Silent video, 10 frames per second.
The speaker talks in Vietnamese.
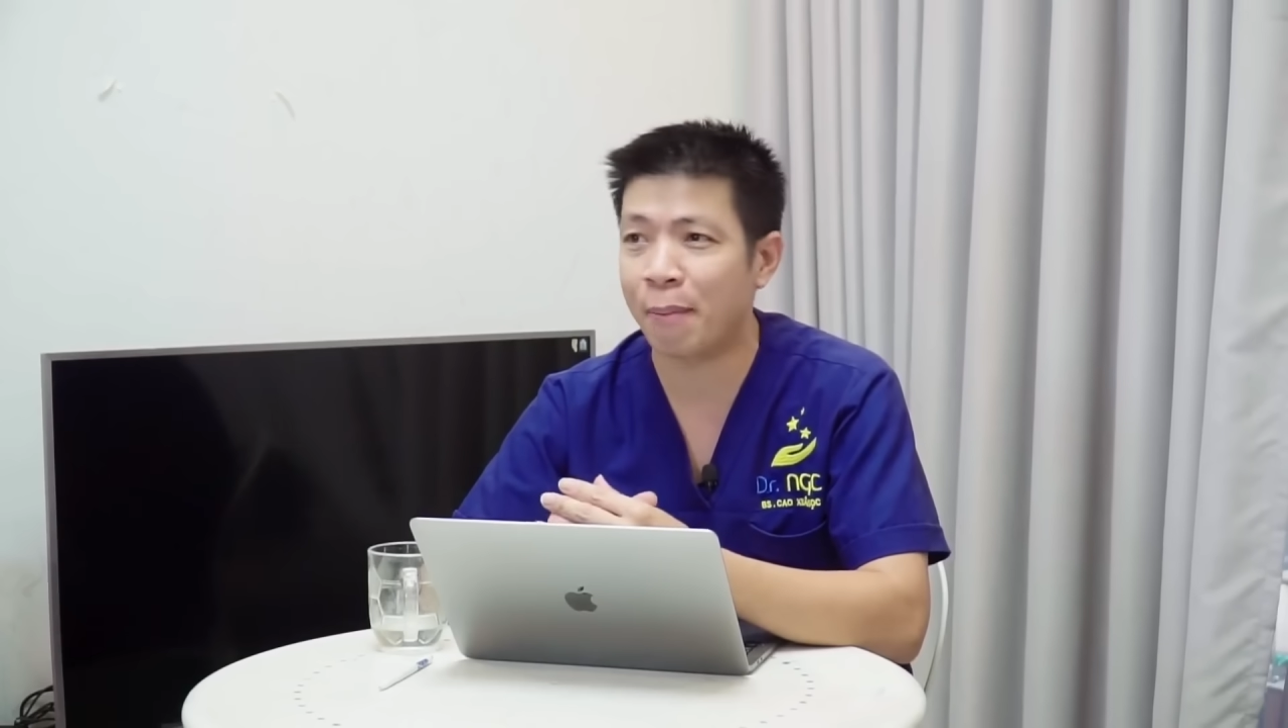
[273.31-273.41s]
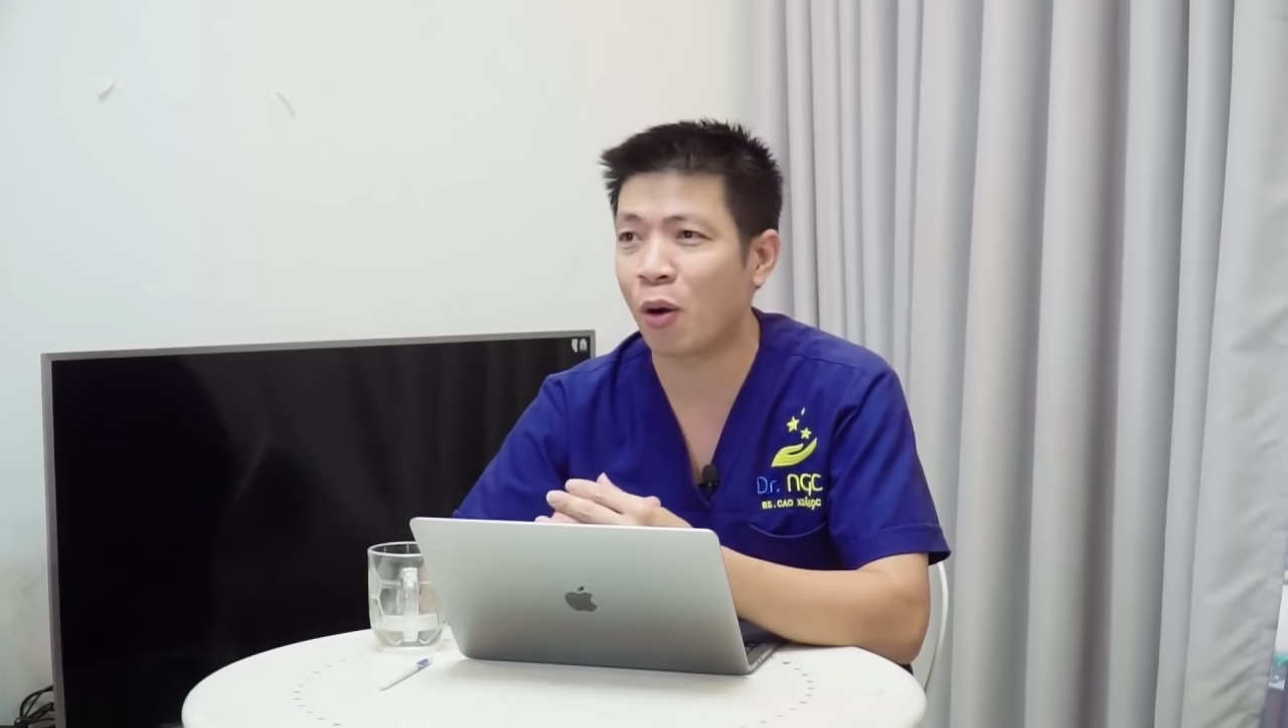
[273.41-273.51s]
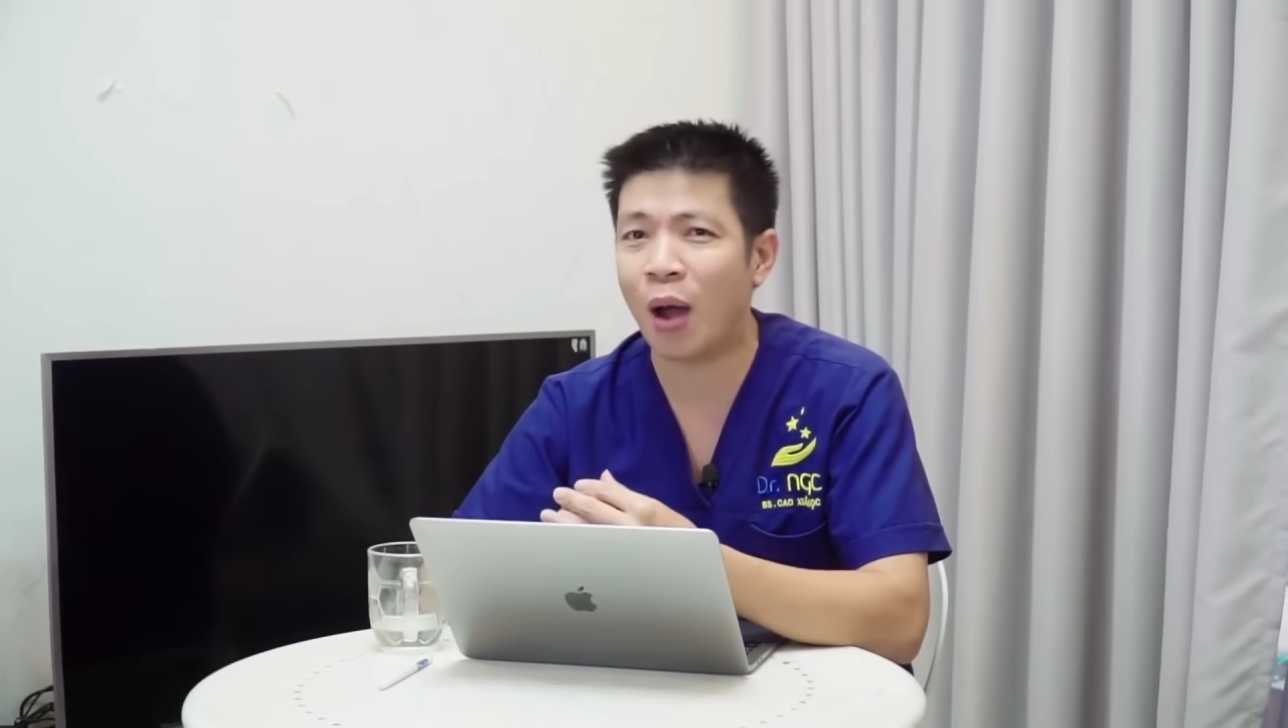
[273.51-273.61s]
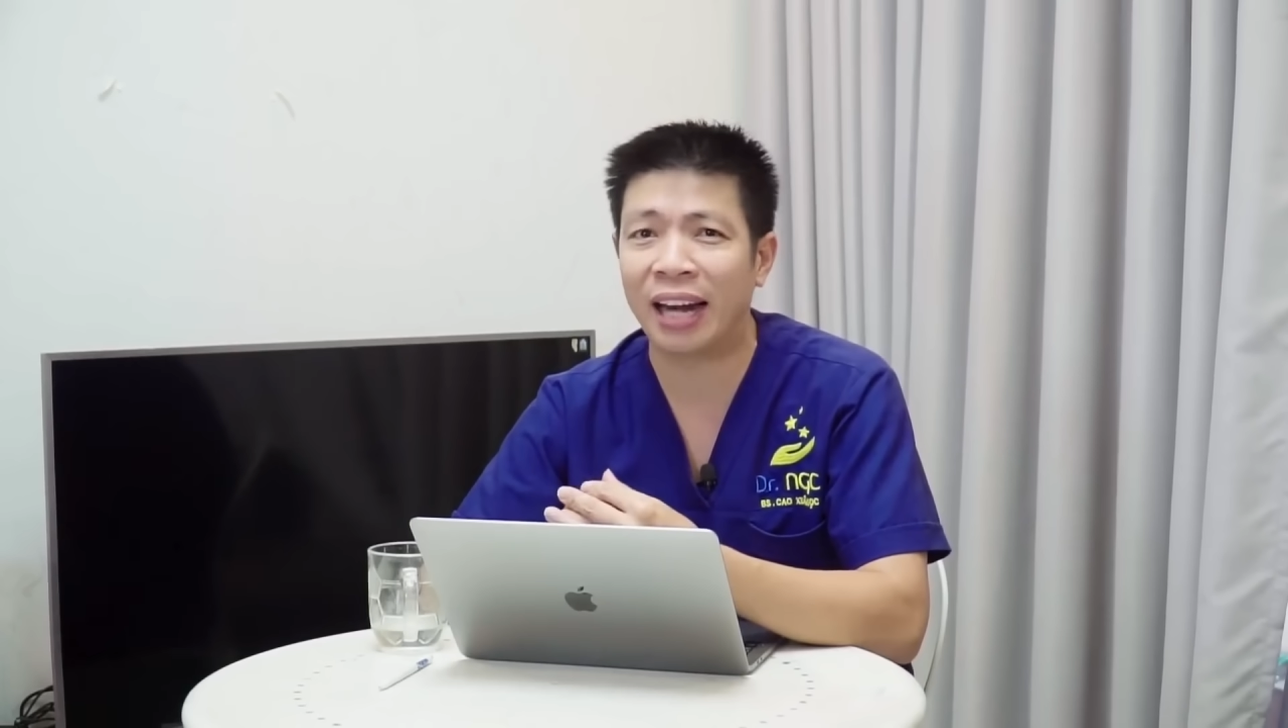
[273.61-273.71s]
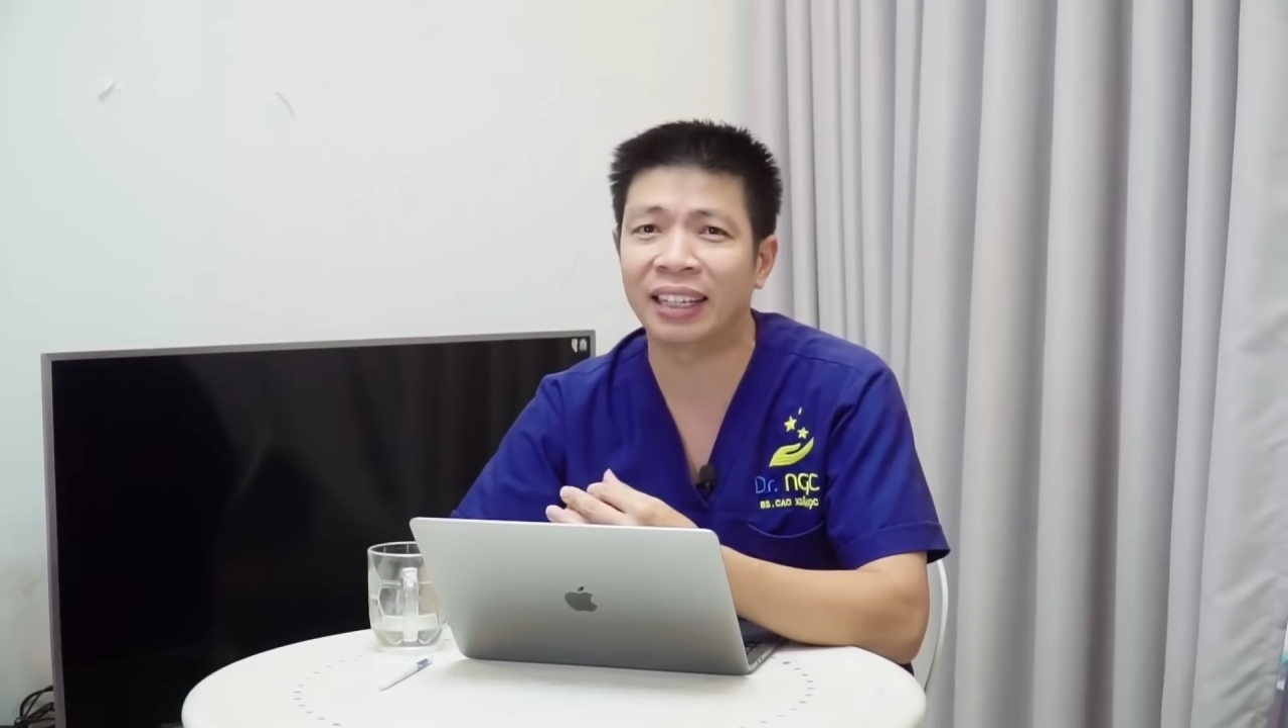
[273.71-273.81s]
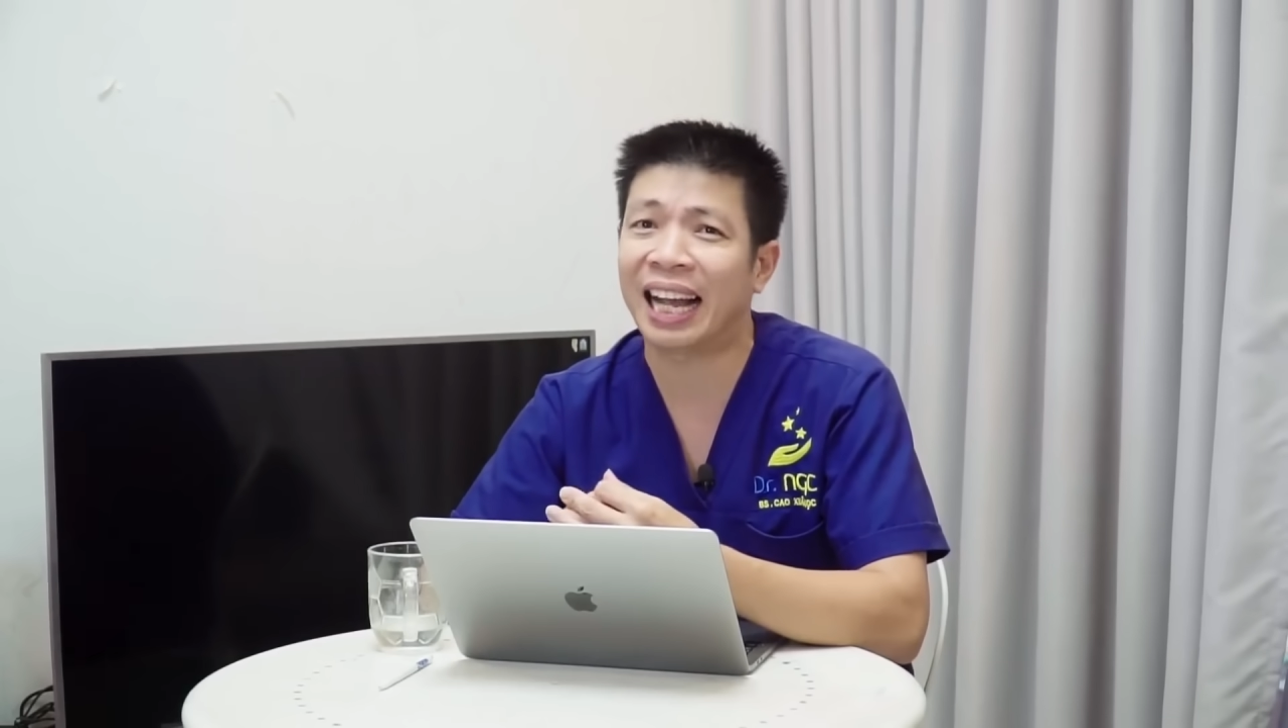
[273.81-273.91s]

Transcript: em có ăn